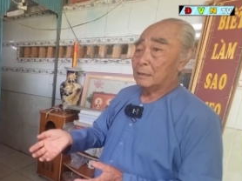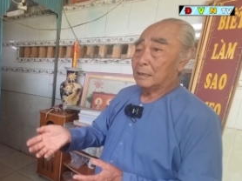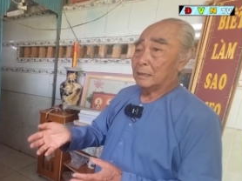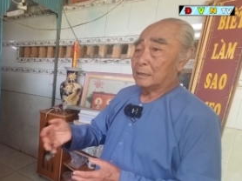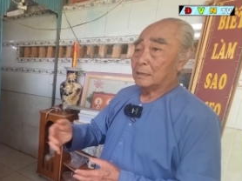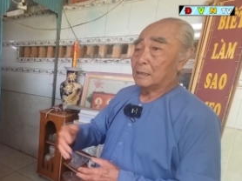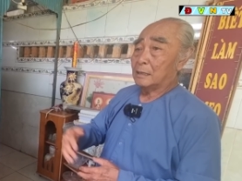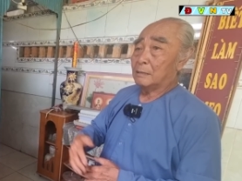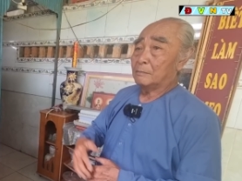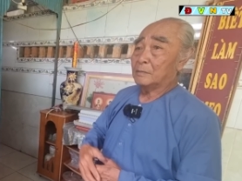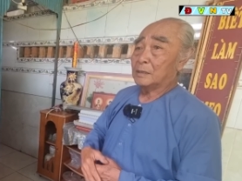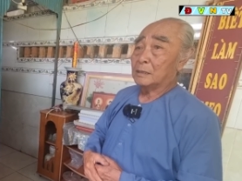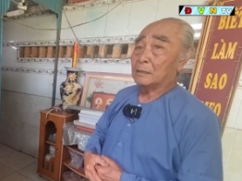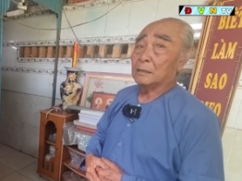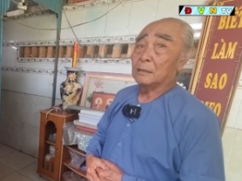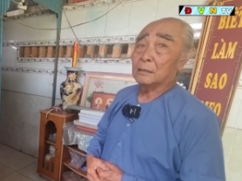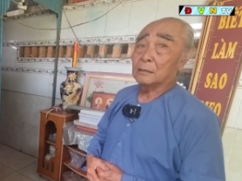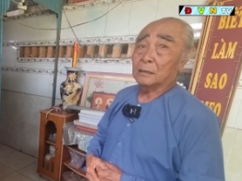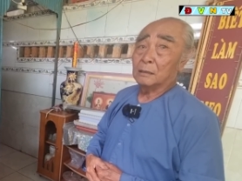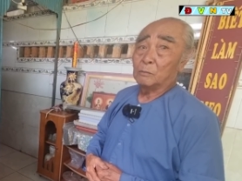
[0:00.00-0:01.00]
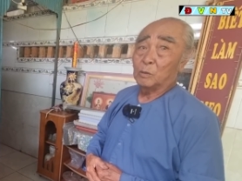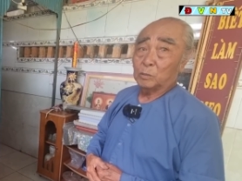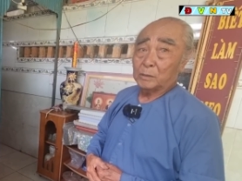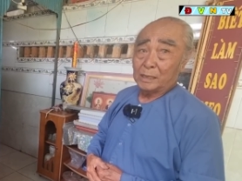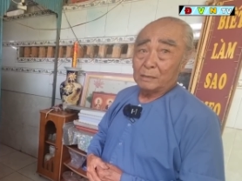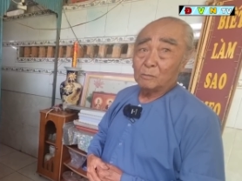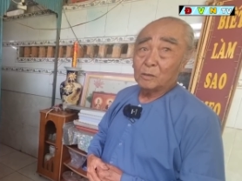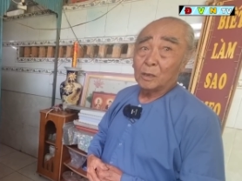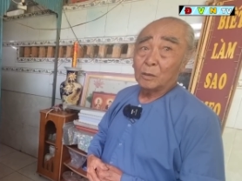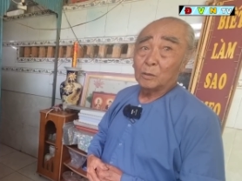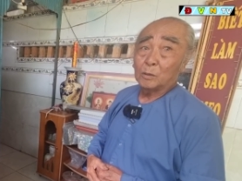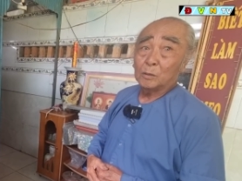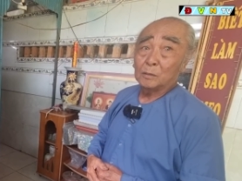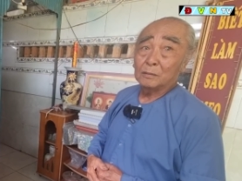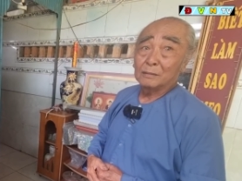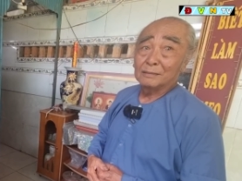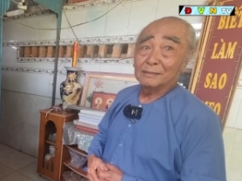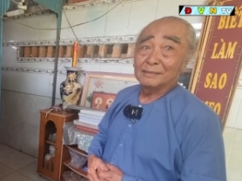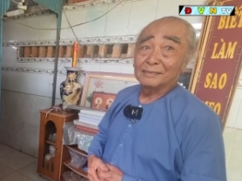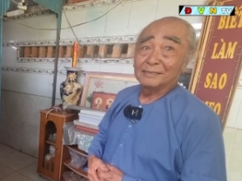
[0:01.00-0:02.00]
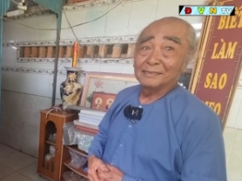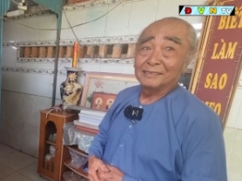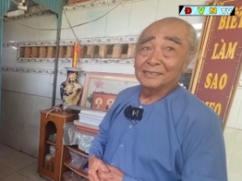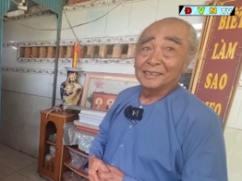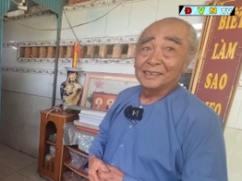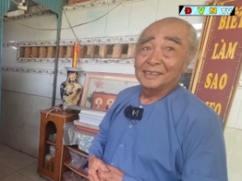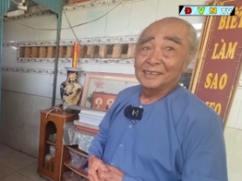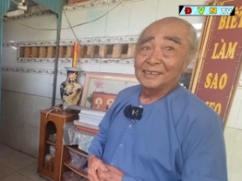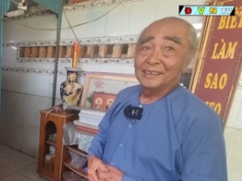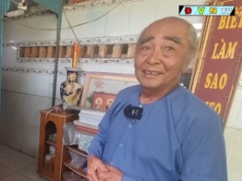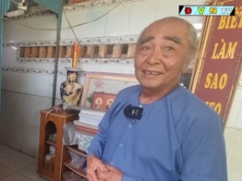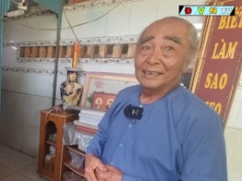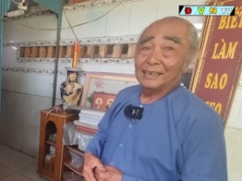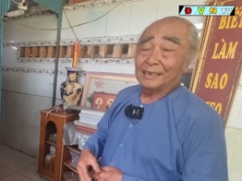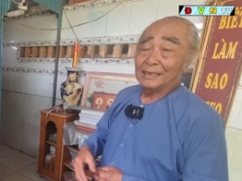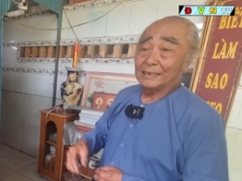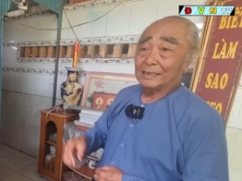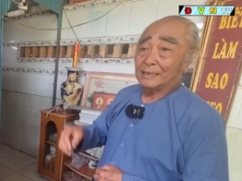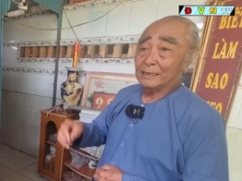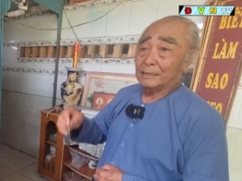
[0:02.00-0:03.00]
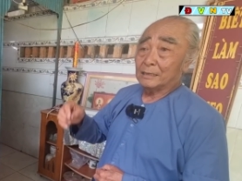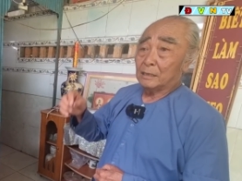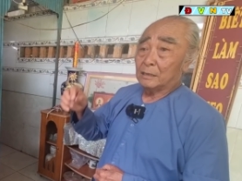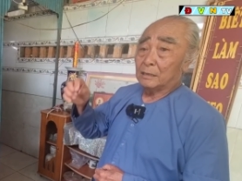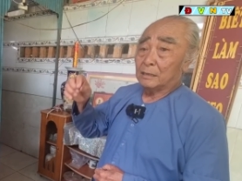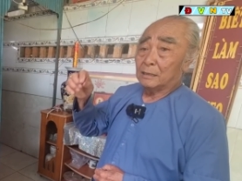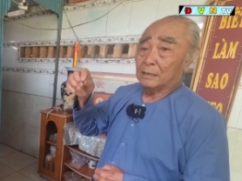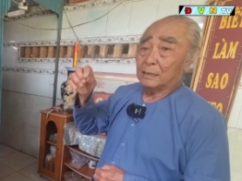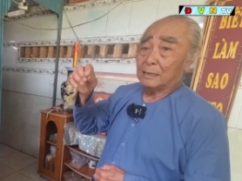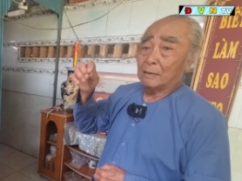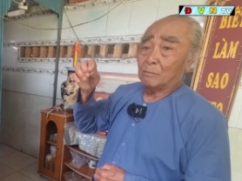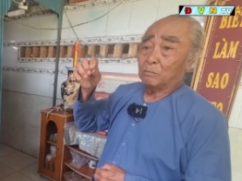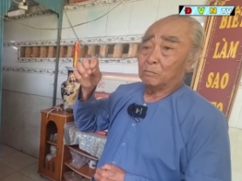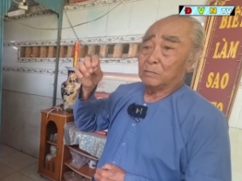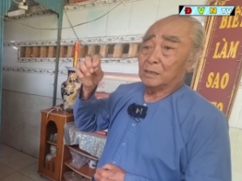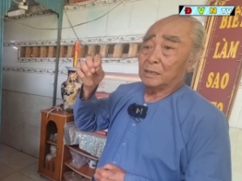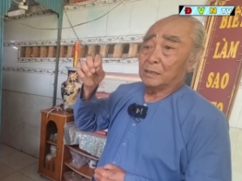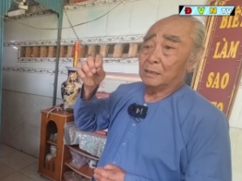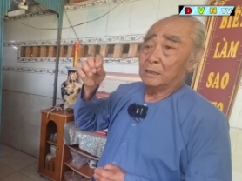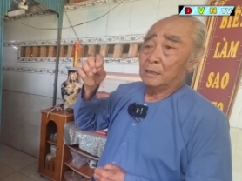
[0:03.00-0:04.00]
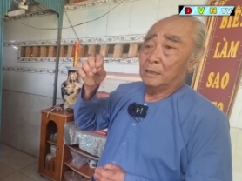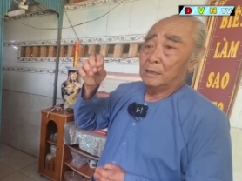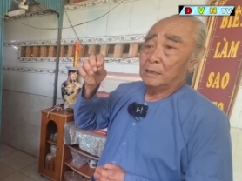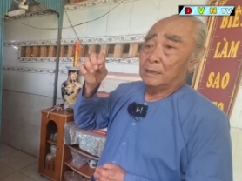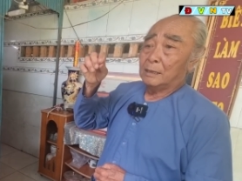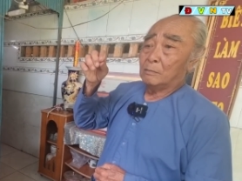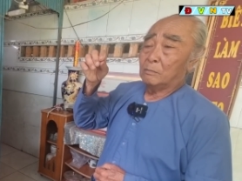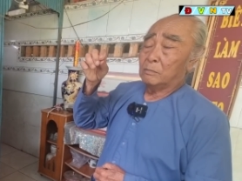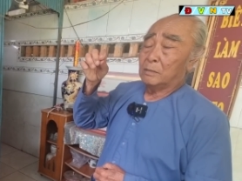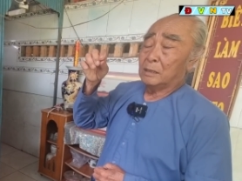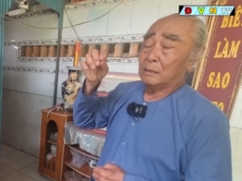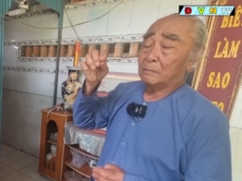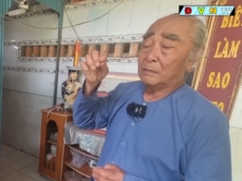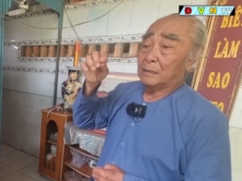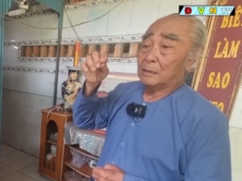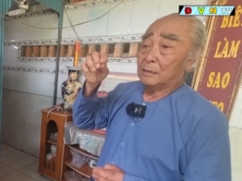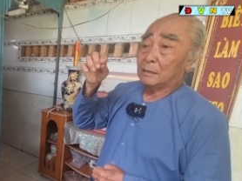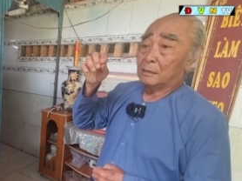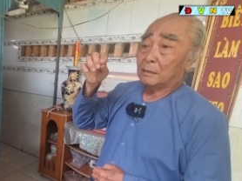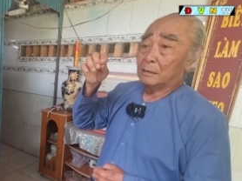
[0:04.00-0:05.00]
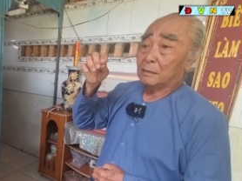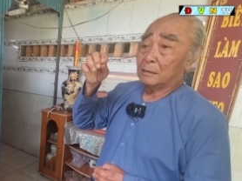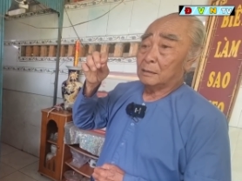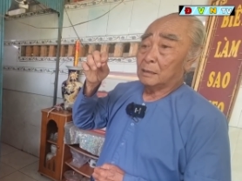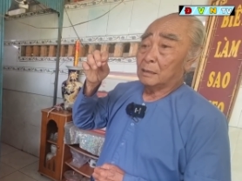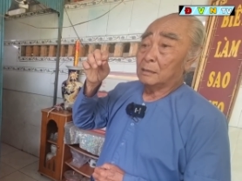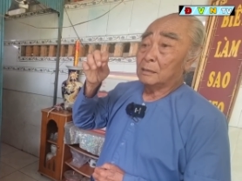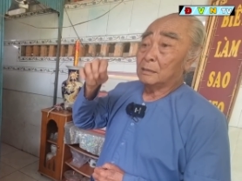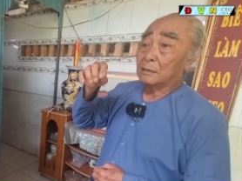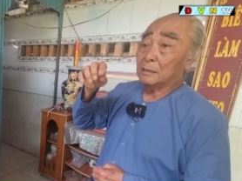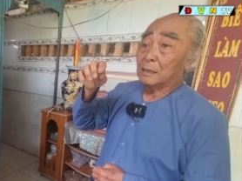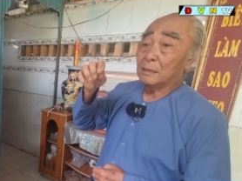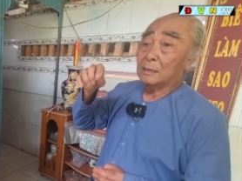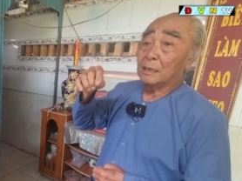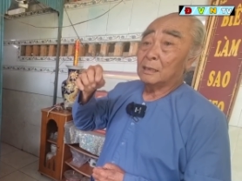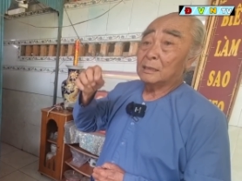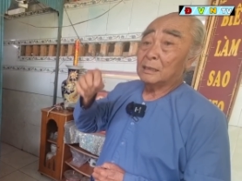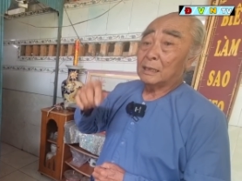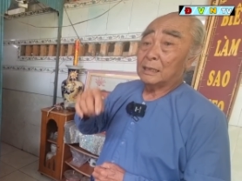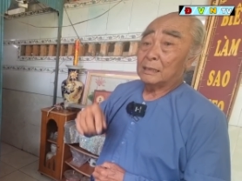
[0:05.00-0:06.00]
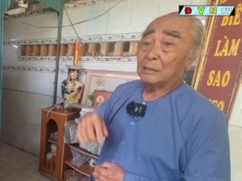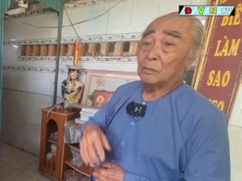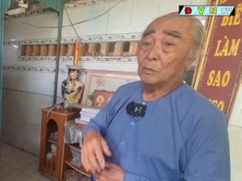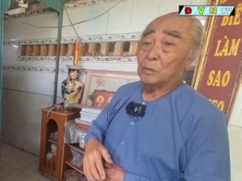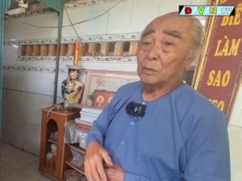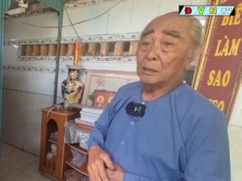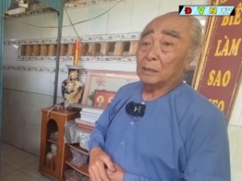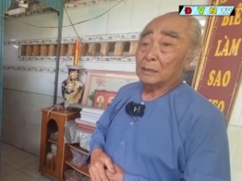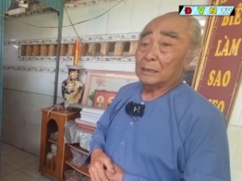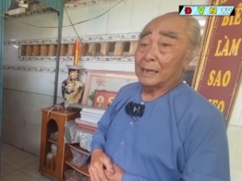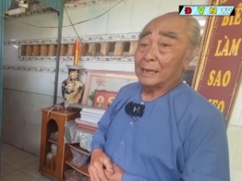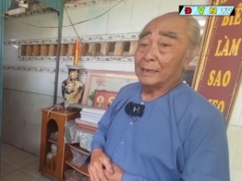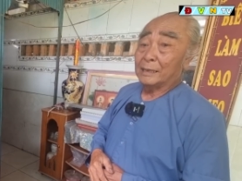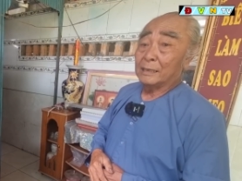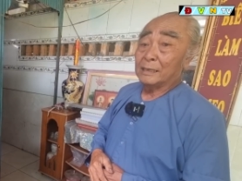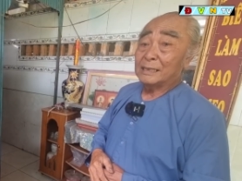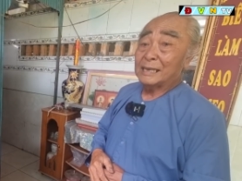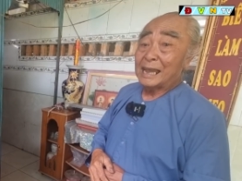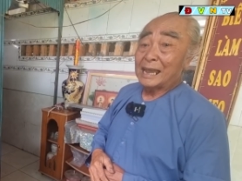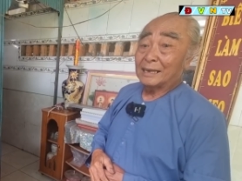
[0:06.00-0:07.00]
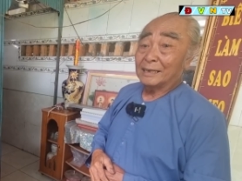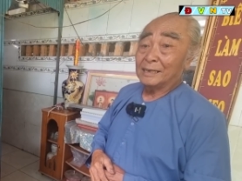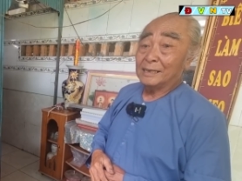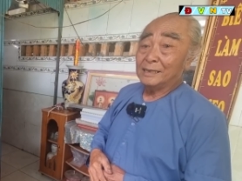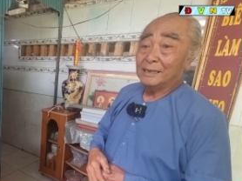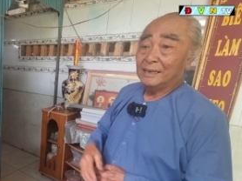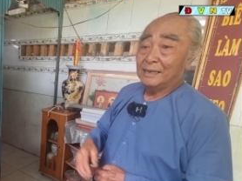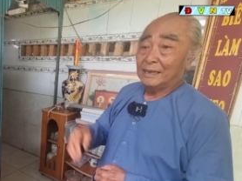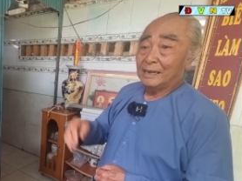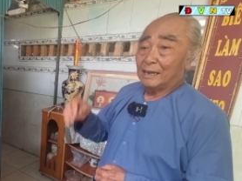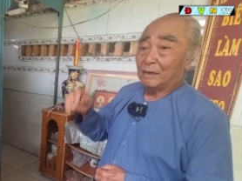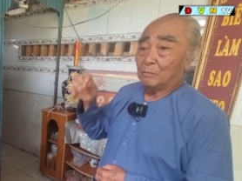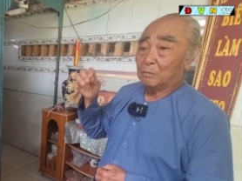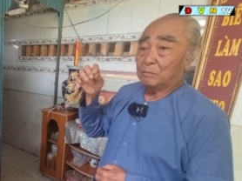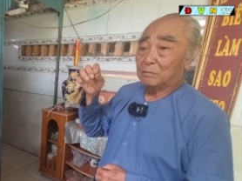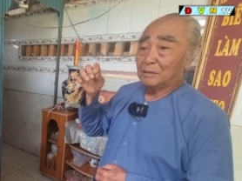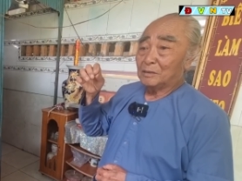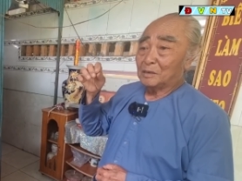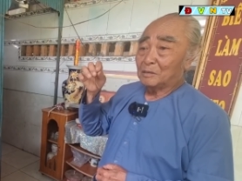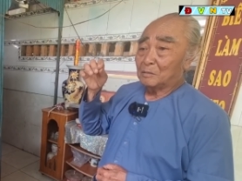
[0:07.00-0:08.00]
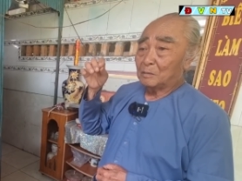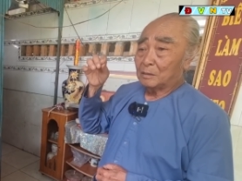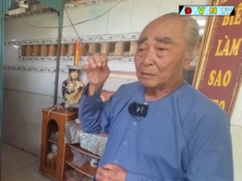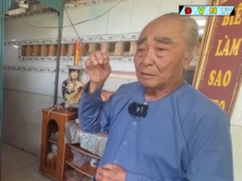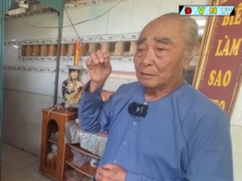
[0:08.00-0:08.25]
Dạ. là thơm chừng nữa chừng một tiếng đồng hồ luôn ừ, ừ. là cái, ông à, ông à, mà từ từ ở tại chùa ra tại nghĩa trang đó dạ. ông to